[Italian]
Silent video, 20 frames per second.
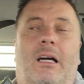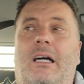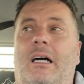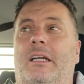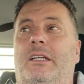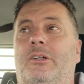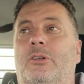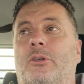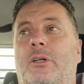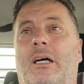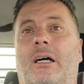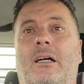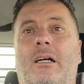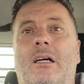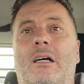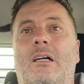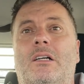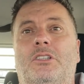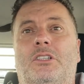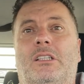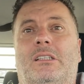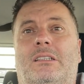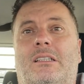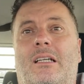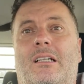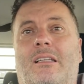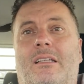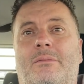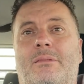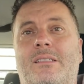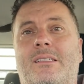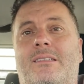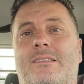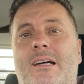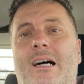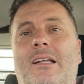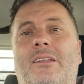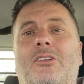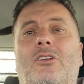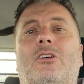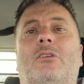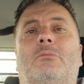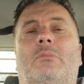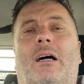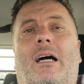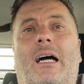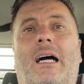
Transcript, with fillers: magari ora ci starete pensando,